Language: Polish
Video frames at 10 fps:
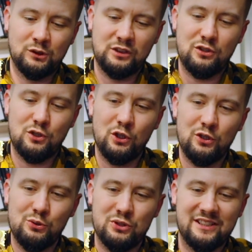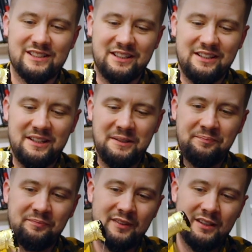ten kolor już jest
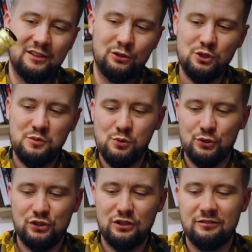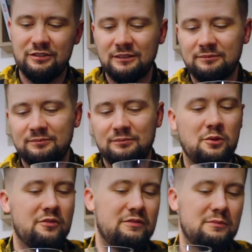taki dość bursztynowy,
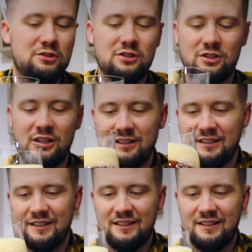powiem Wam szczerze.